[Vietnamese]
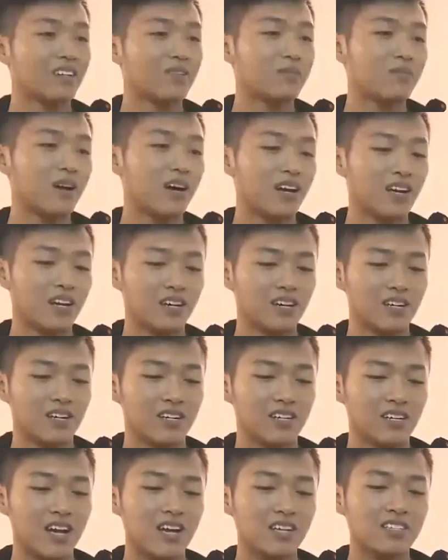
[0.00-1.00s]
nhưng mà lại
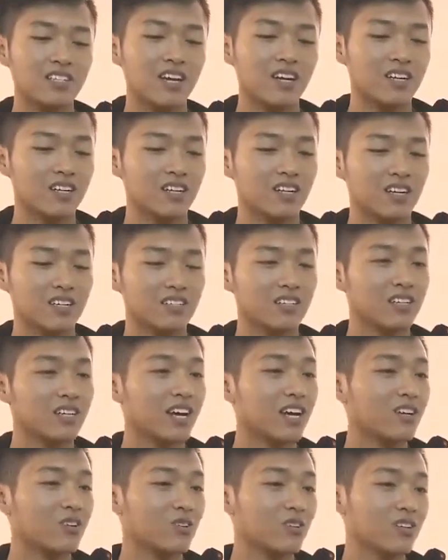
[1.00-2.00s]
đang chạy thì lại cứ
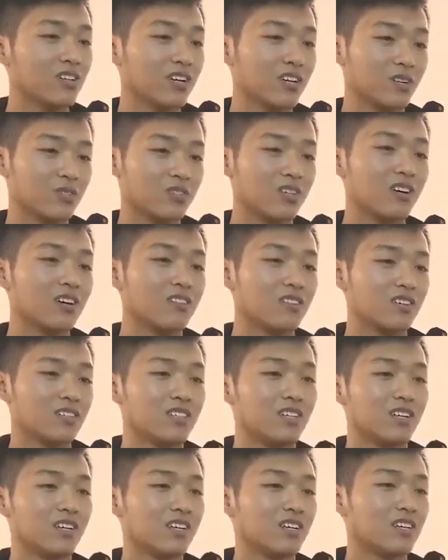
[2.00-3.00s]
ghét có người nào sờ vào
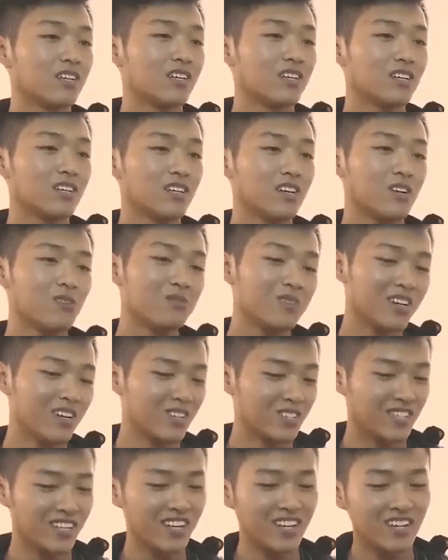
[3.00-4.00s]
người. Nên là lúc đấy
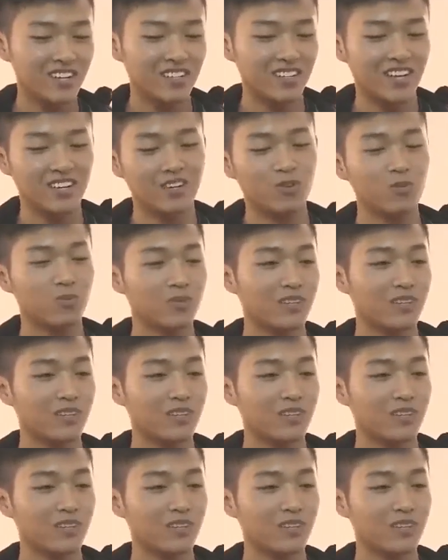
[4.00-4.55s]
nó sẽ lại thành cục